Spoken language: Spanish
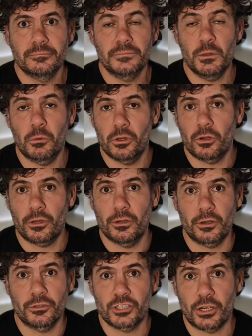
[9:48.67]
Y bueno,
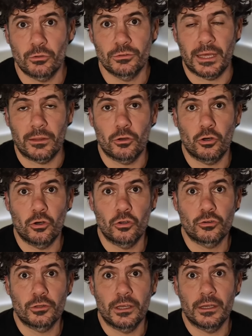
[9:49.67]
creo que os he
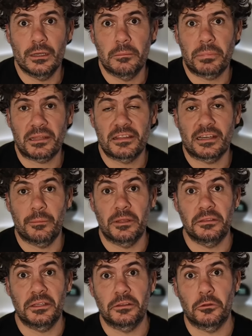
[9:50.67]
contado eh,
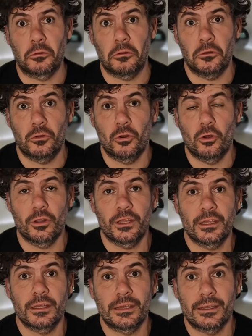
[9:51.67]
prácticamente todo lo
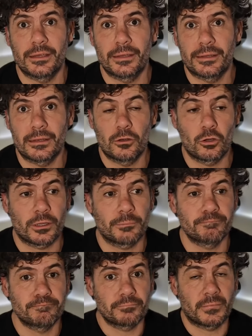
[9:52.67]
de eh, lo
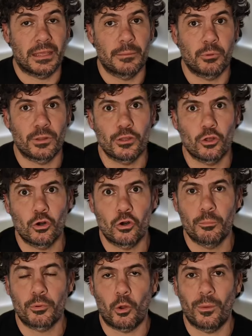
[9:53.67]
que he podido
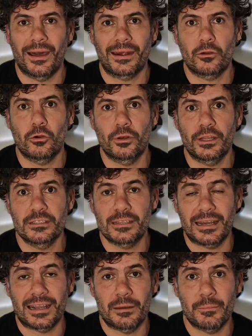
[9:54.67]
probar con
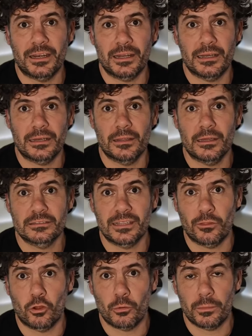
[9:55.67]
esta cámara, de
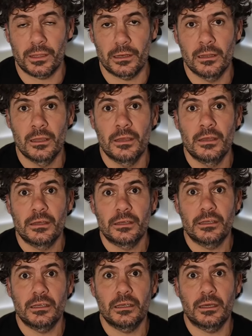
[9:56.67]
esta doorbell,
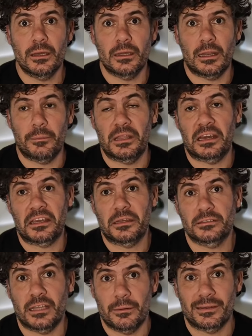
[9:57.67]
y eh, la verdad es
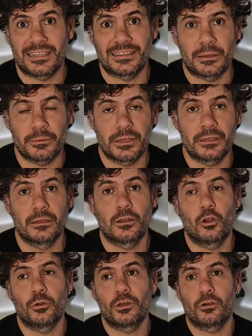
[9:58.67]
que está bastante bien.
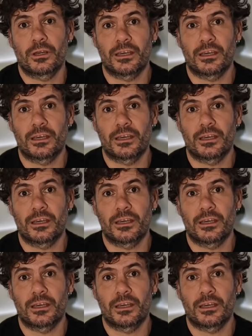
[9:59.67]
Lo único